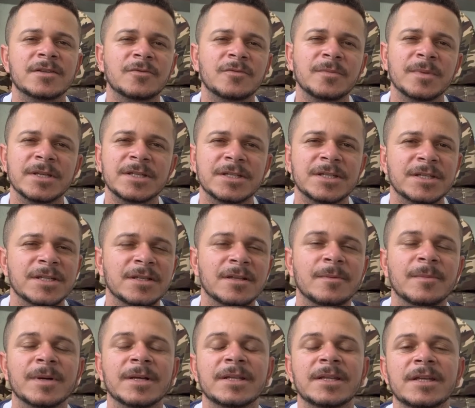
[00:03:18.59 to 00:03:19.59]
tipo mexida,
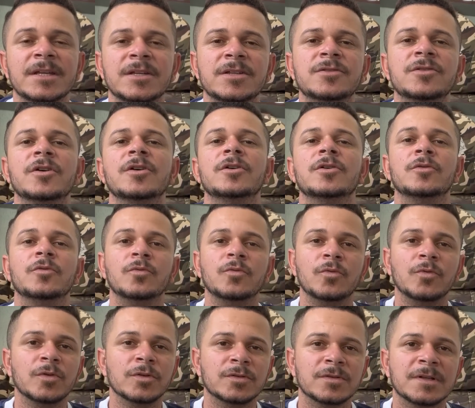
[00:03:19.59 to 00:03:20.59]
manejo, o
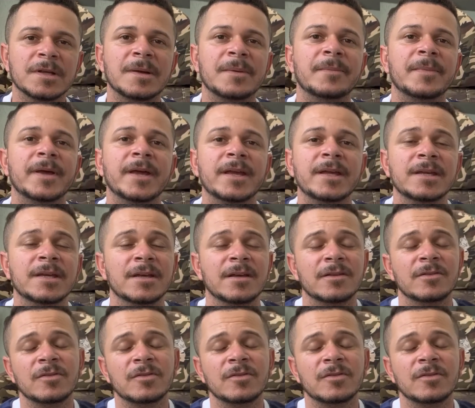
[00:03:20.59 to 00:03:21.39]
outro também.